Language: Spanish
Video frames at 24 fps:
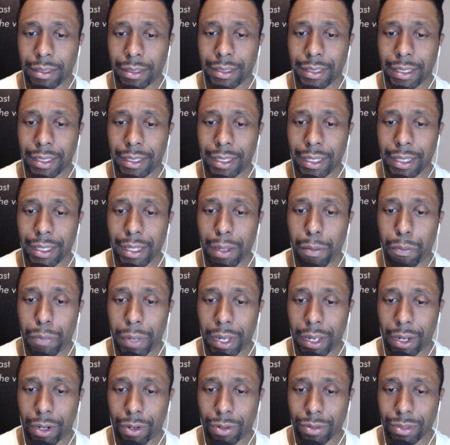Si tienes
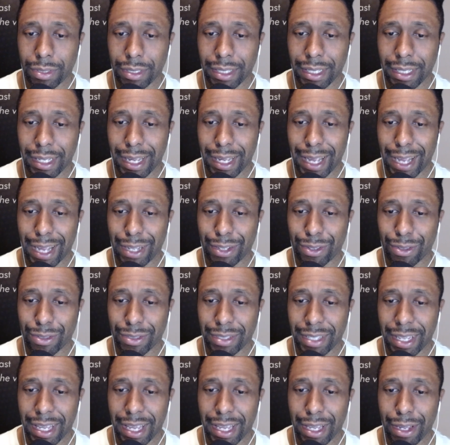perros,
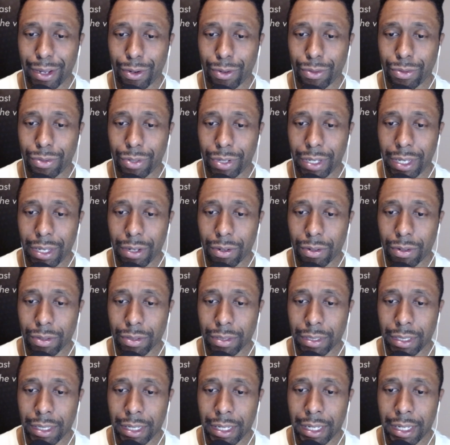gatos e incluso
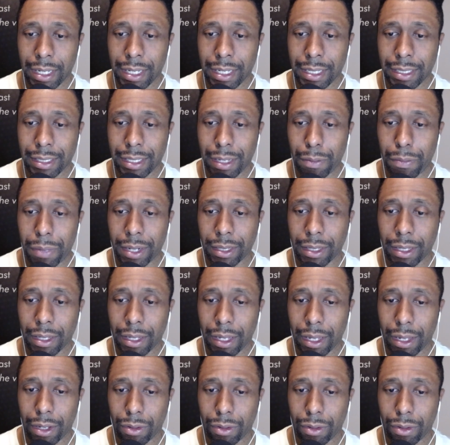hijos, sé parte
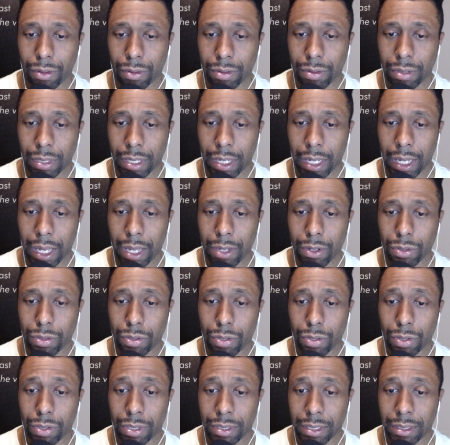de esto. Ellos
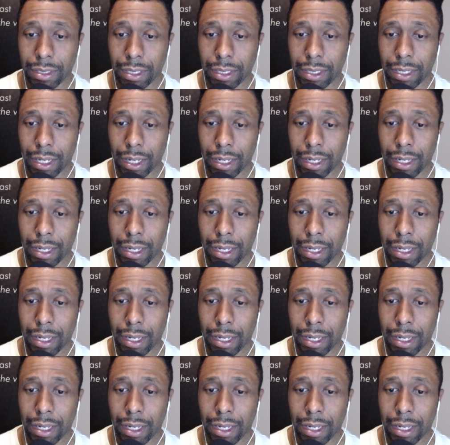nos necesitan